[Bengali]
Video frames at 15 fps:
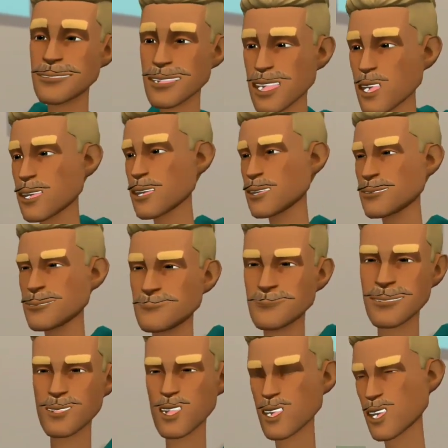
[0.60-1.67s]
না
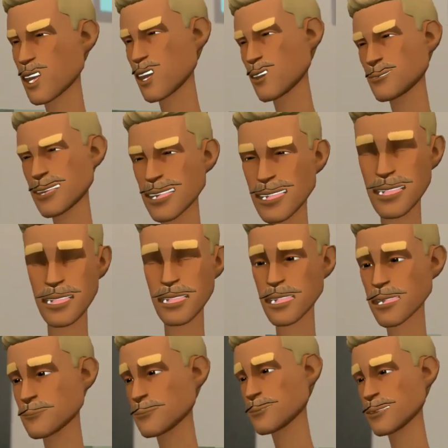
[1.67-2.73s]
গাজার ব্যবসা বাদ দিয়ে
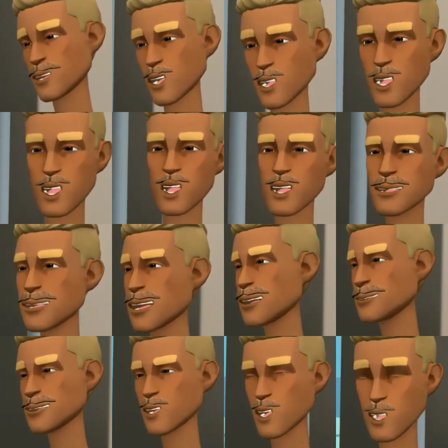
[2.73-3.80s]
দিব গাজার ব্যবসা
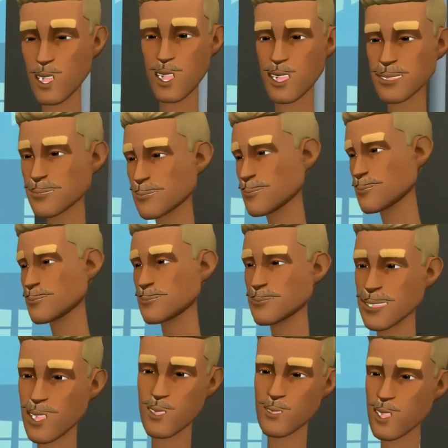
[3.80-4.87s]
একটা ঝামেলা
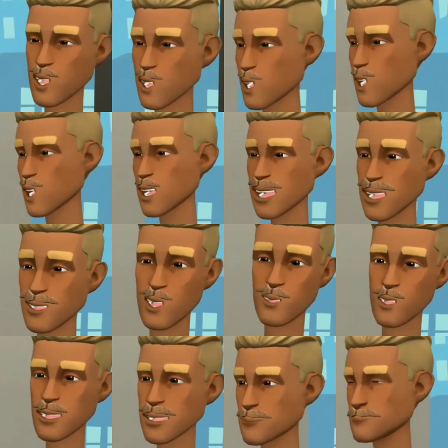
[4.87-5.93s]
এর এটা হাদা ওর এটা
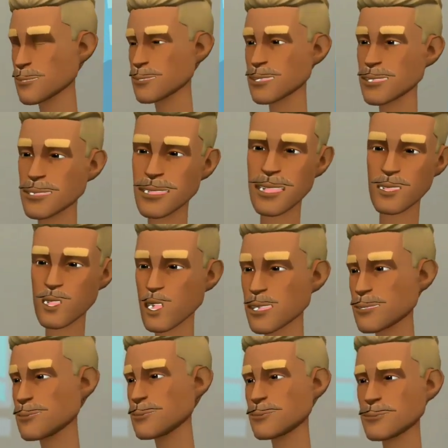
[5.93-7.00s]
হাদা পুলিশের এটা হাদা
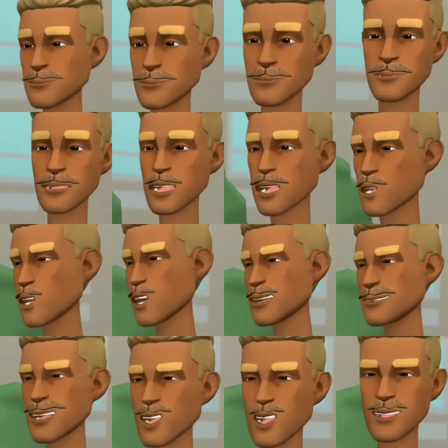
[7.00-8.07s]
মানে
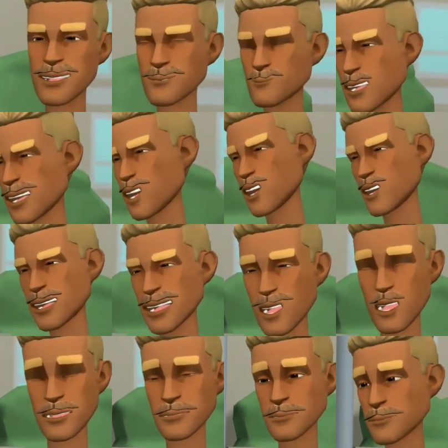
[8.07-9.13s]
সবসময় একটা ভয় ভয়
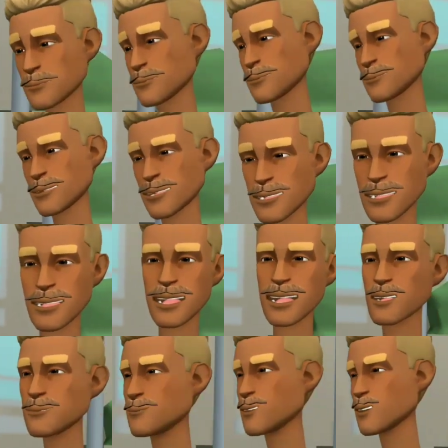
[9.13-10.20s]
লাগে
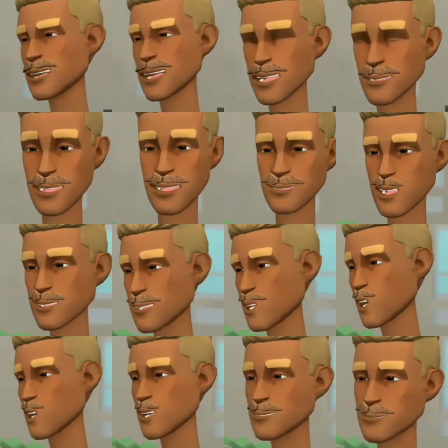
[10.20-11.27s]
আতঙ্কের মধ্যে থা লাগে সবসময়